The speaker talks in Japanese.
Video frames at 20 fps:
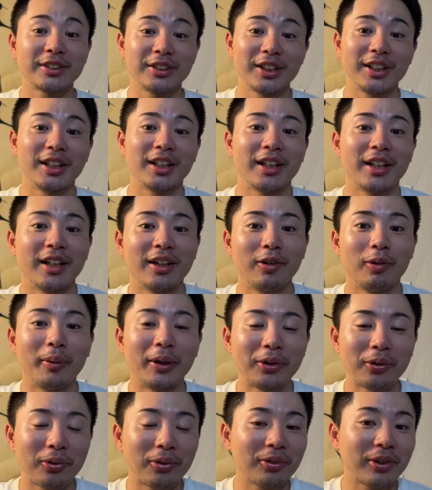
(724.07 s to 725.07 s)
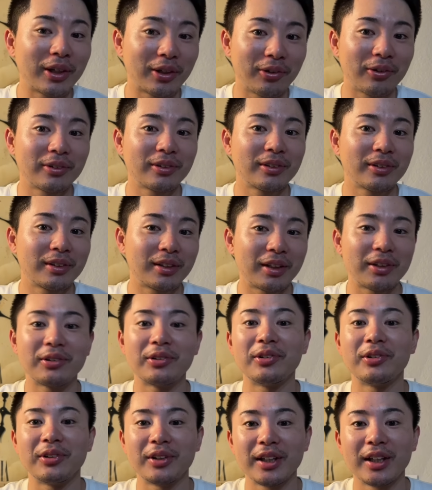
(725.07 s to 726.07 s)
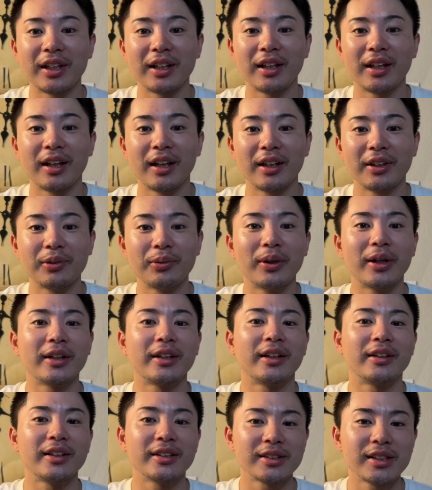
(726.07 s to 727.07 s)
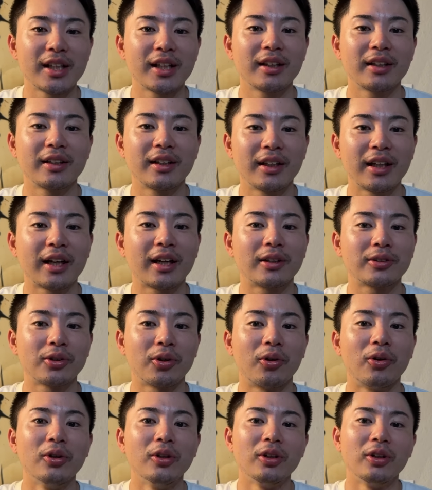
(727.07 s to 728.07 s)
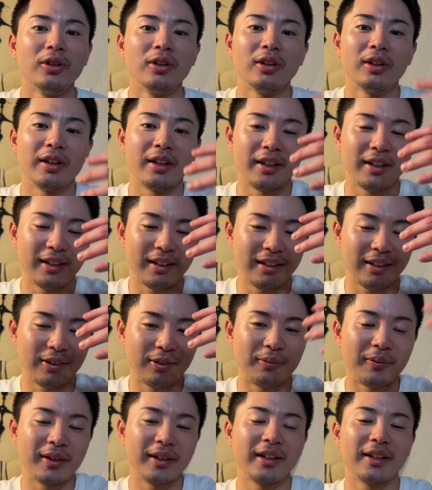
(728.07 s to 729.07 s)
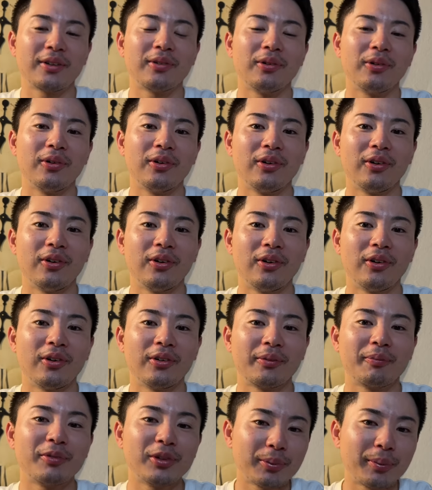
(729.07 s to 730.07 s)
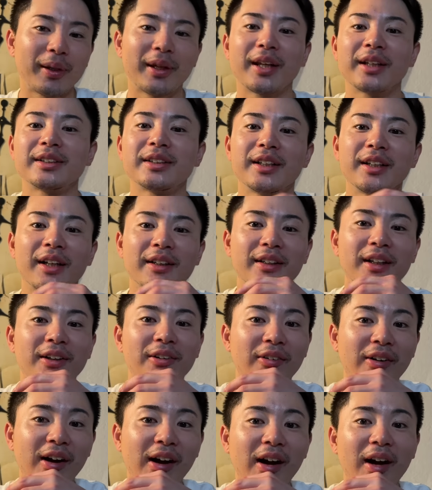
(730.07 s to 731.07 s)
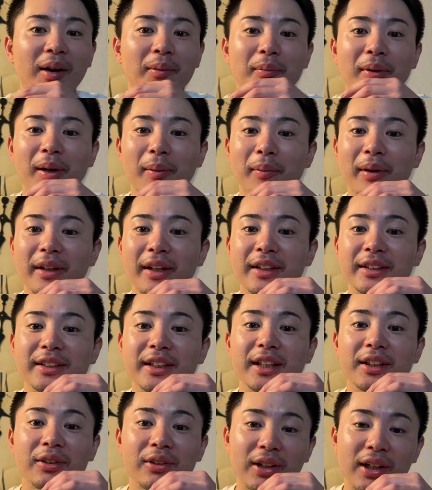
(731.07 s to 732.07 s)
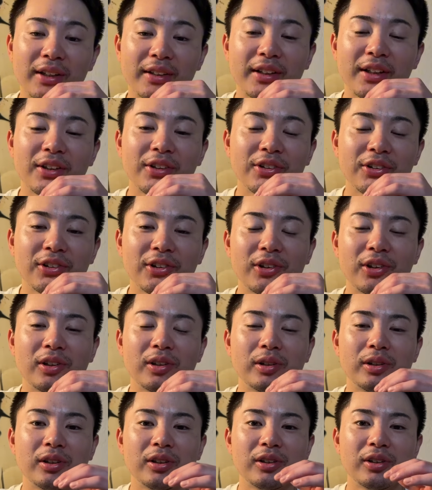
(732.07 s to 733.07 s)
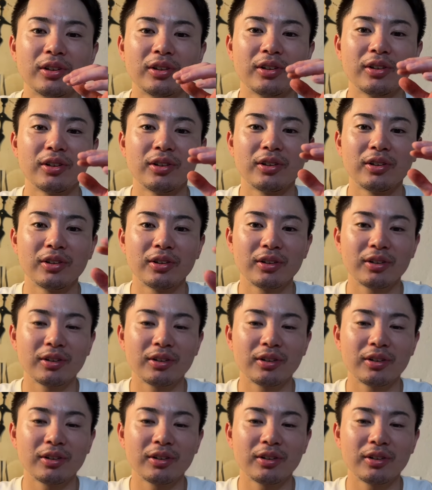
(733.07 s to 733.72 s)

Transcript: ンツに、えー、お前残るやろっていうふうに、え言われたんですね。で、なんかその、えお前、こう、ブルペンキャッチャーであったりとか、まあ、マネージャーとかっていう、う